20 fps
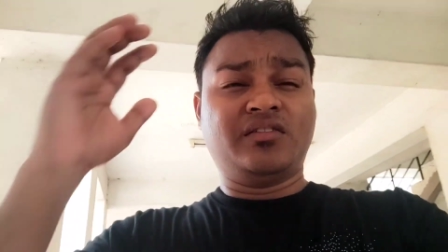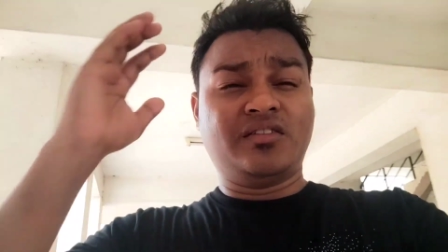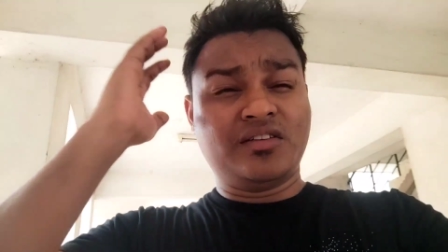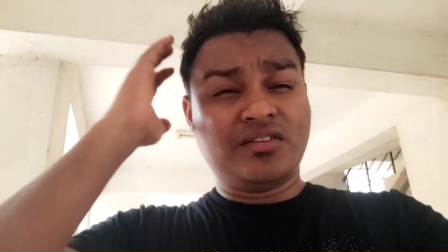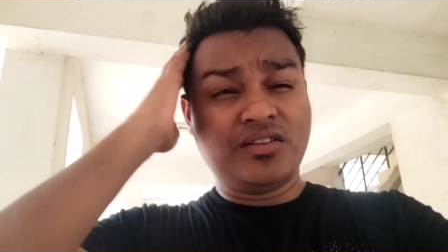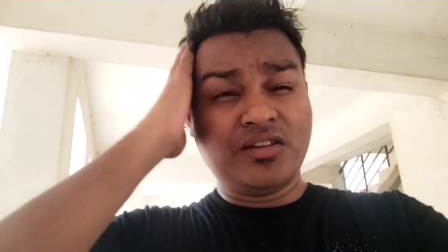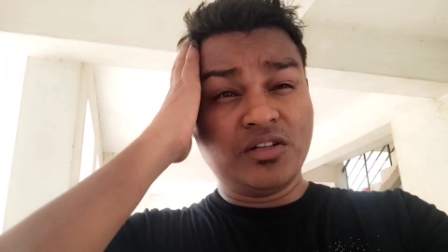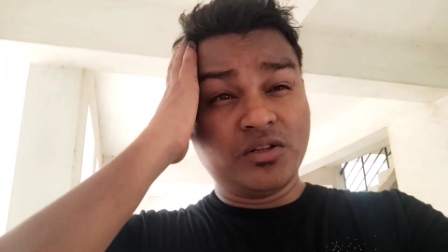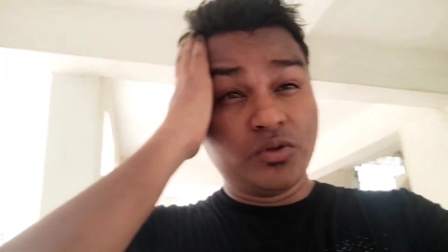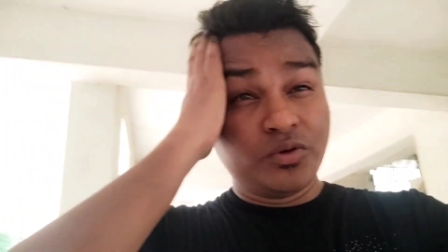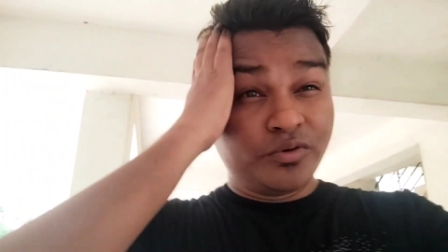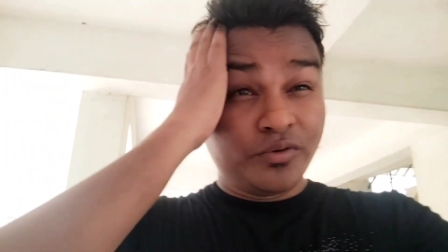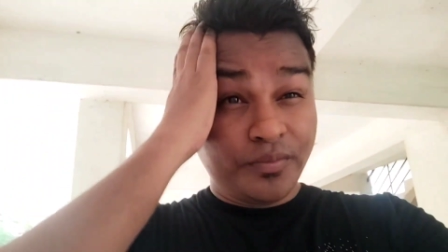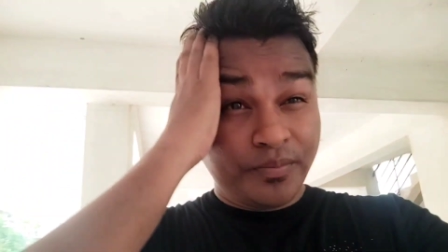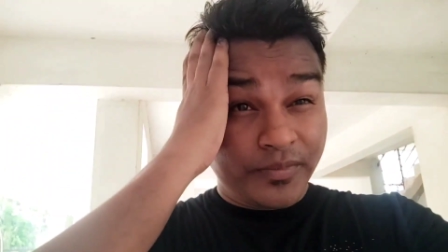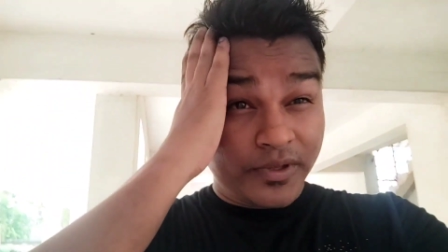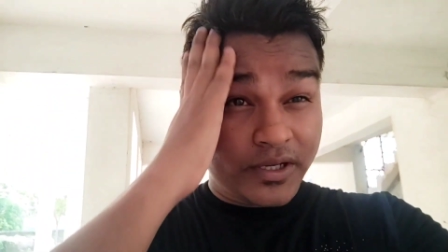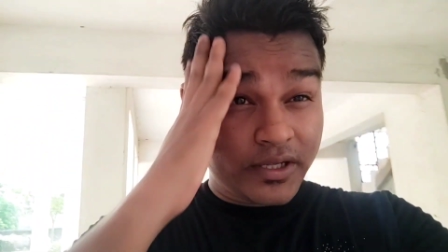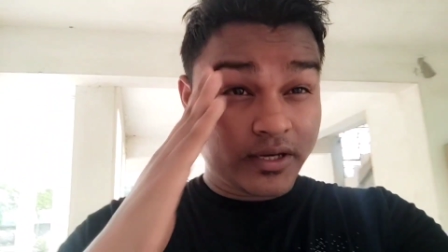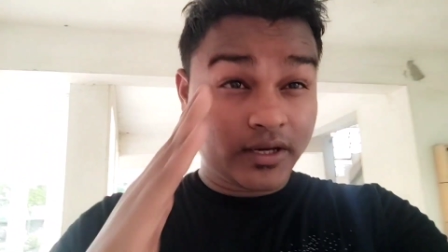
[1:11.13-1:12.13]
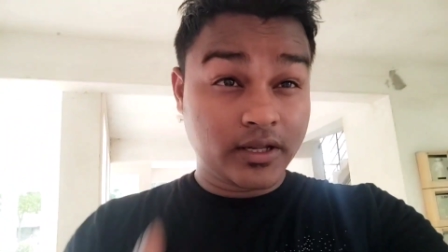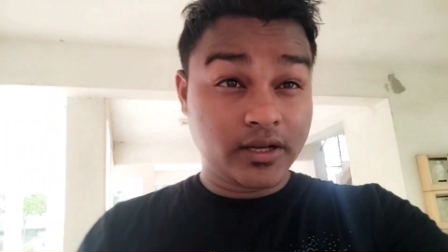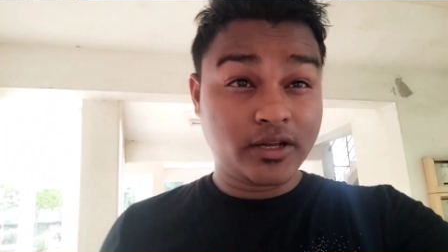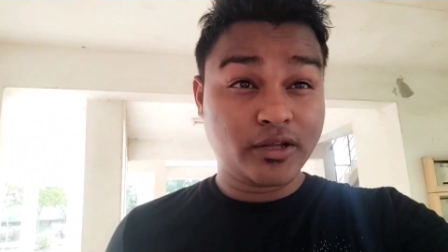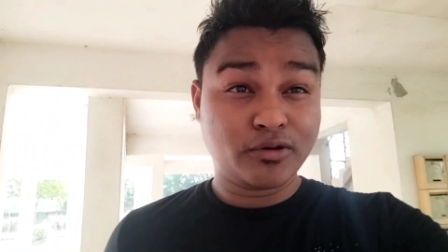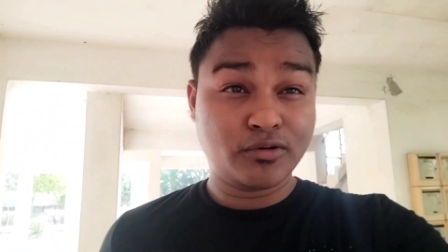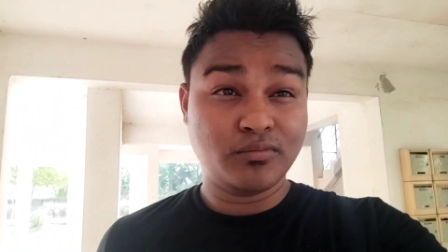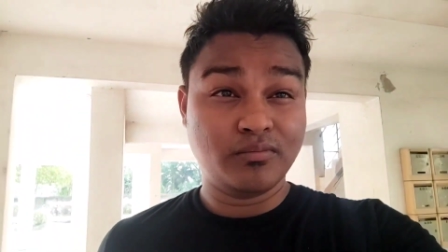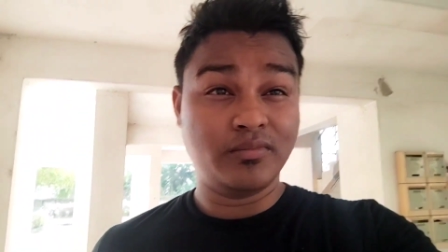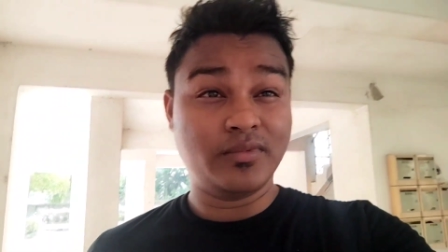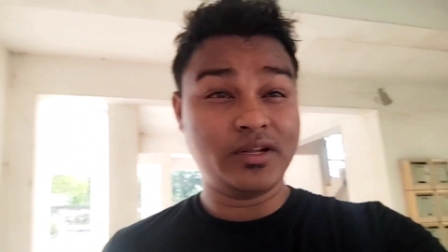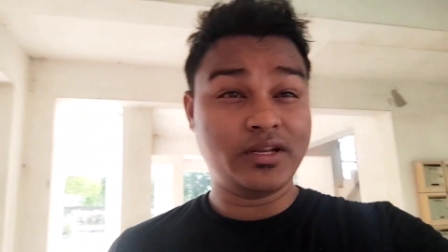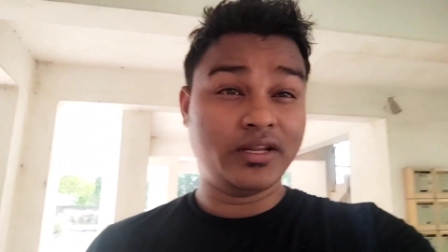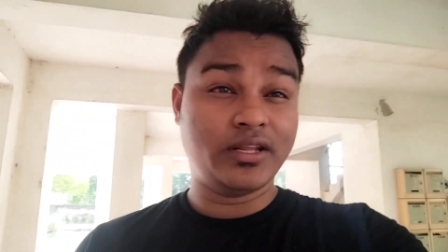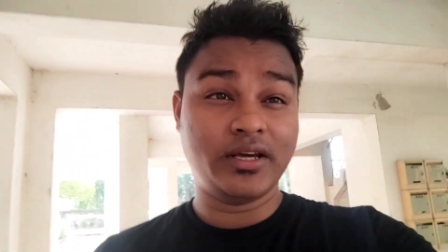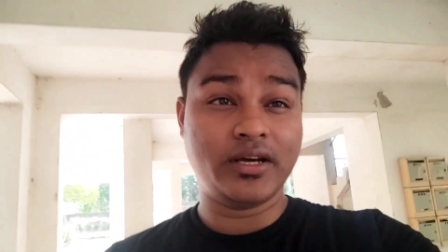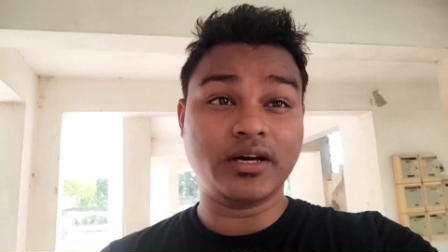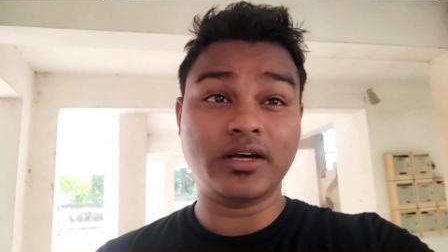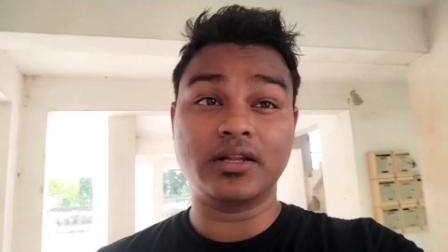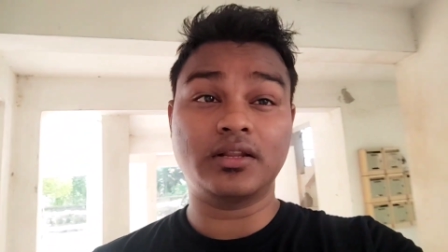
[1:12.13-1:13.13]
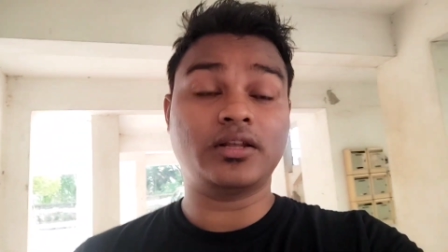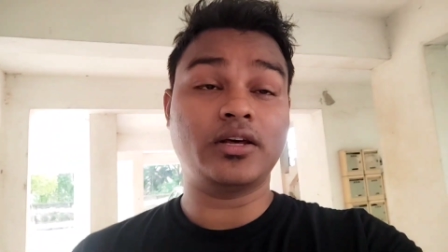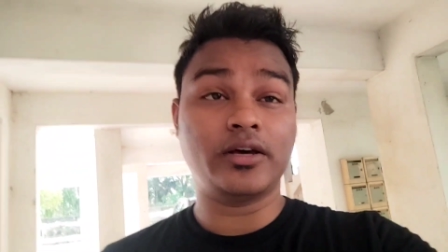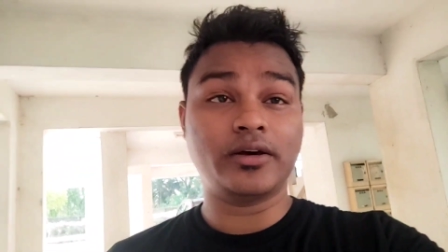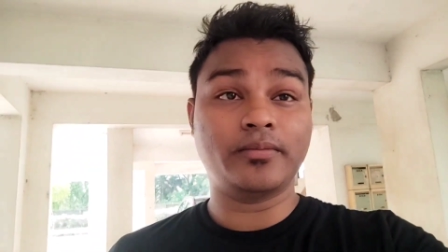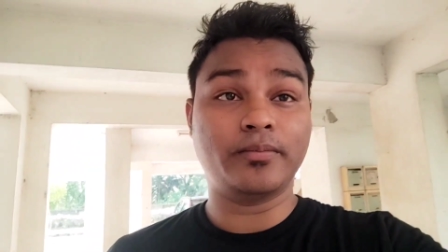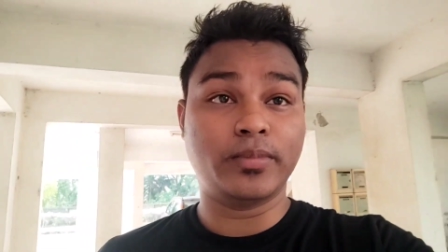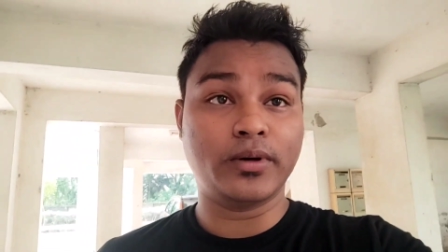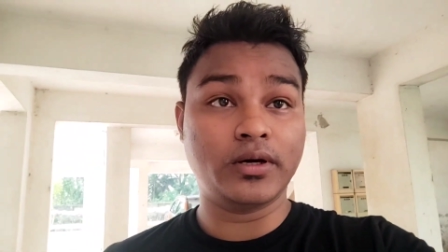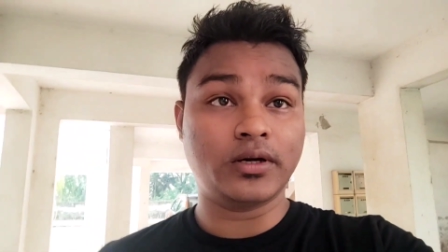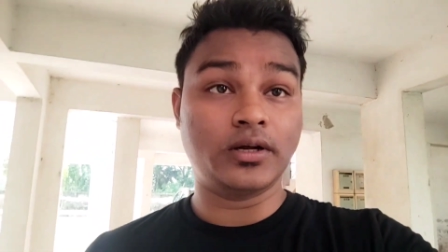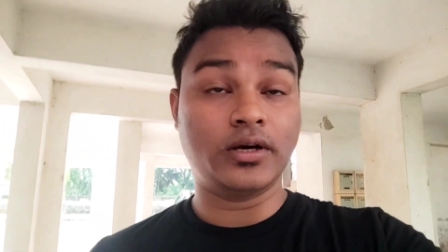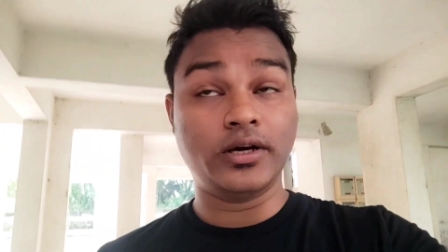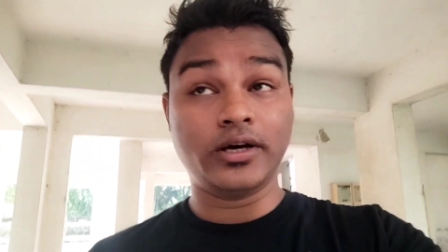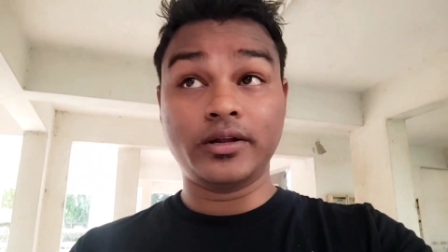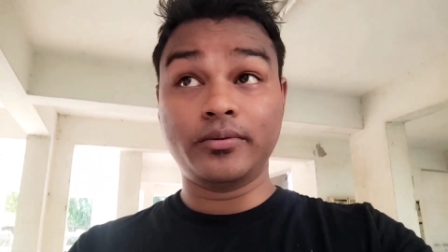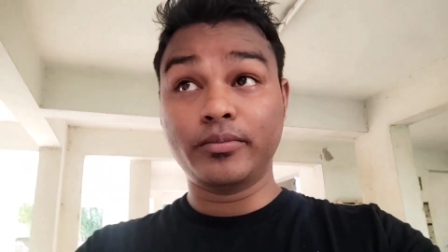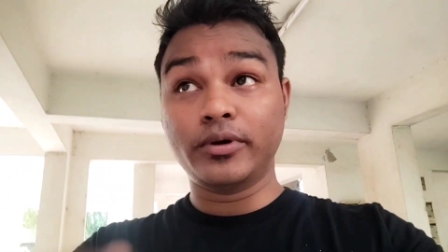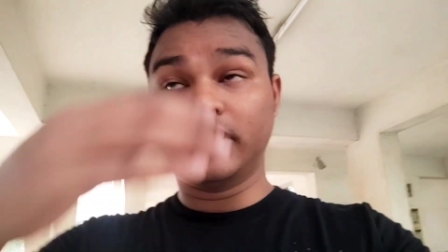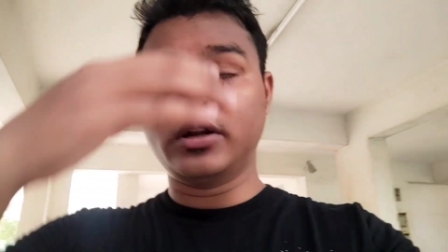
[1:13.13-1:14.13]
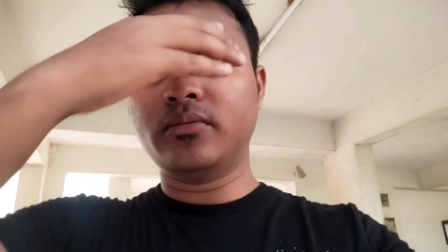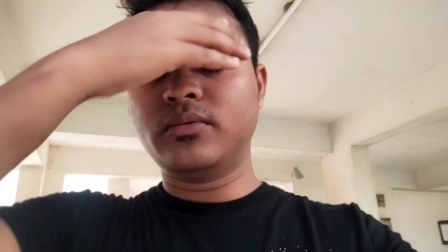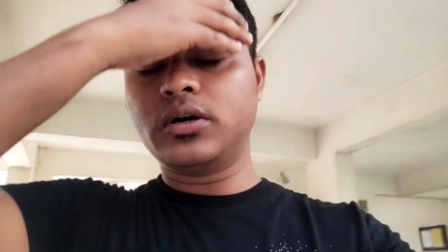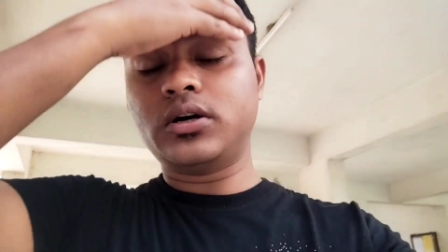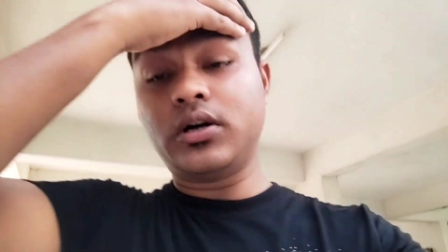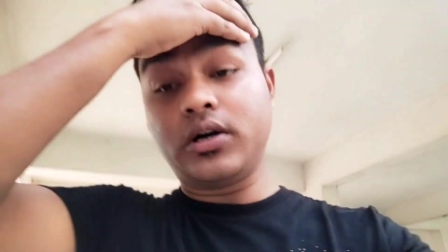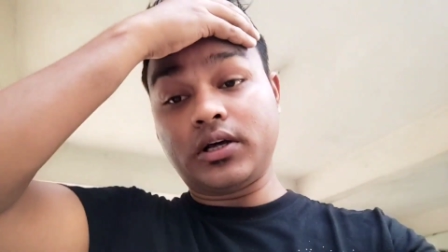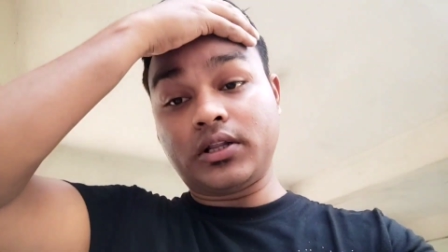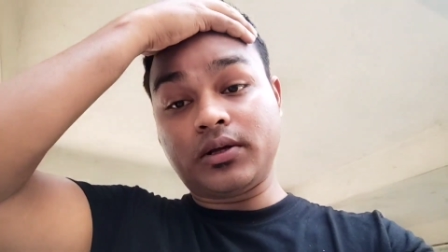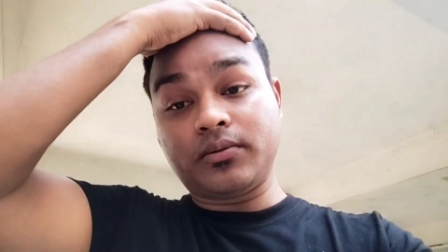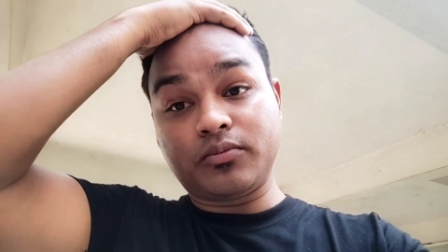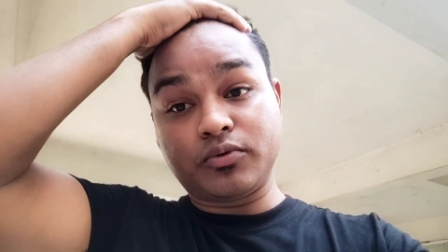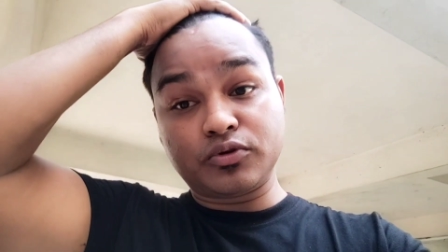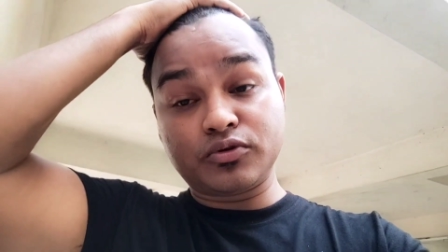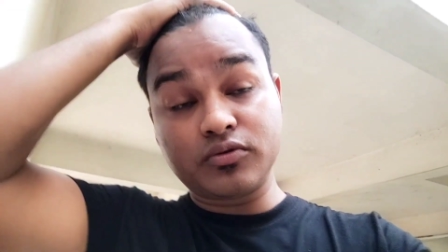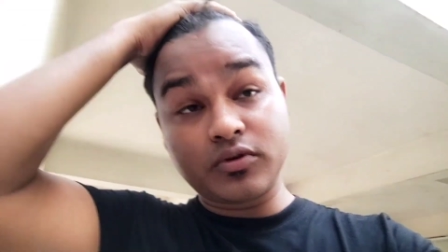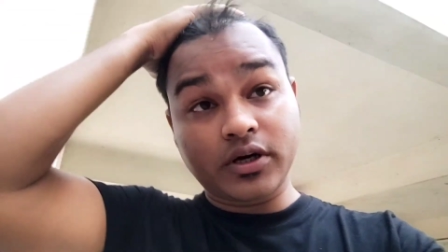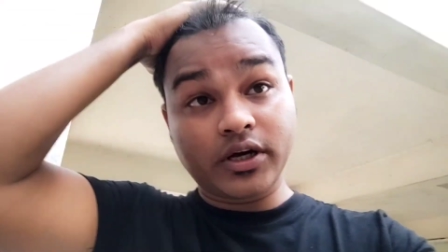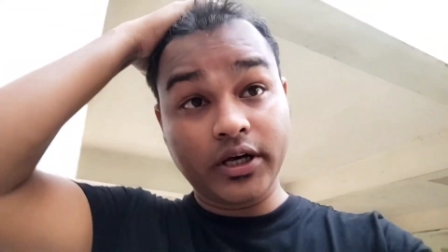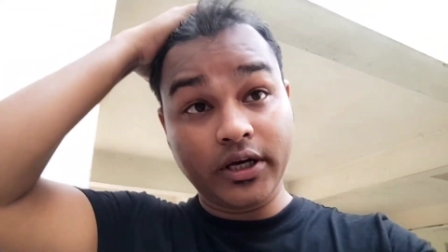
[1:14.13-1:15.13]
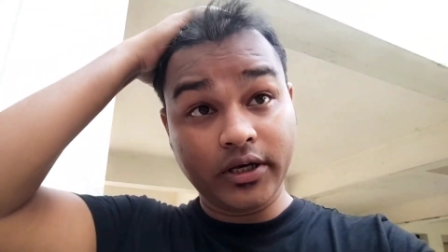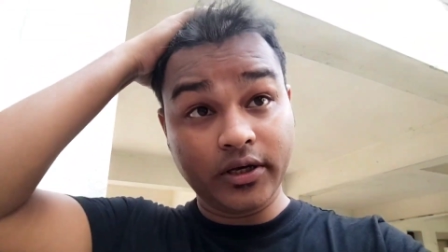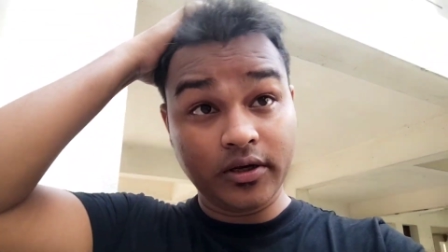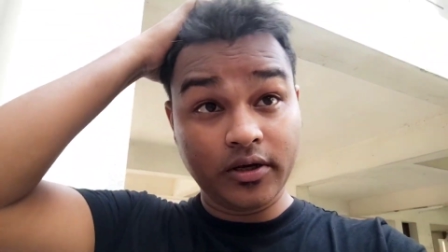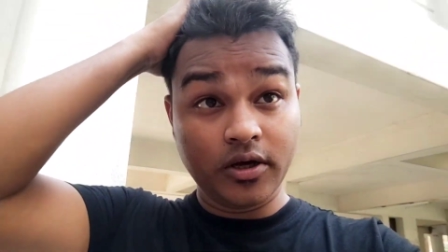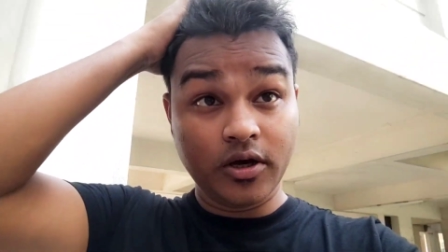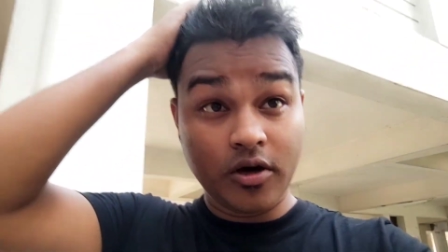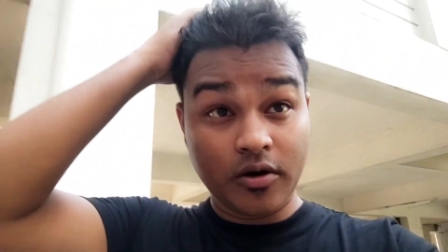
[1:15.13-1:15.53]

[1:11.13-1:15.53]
दरअसल धूप में निकलने को मन नहीं करता है बट घर में नमक ख़त्म हो चुका है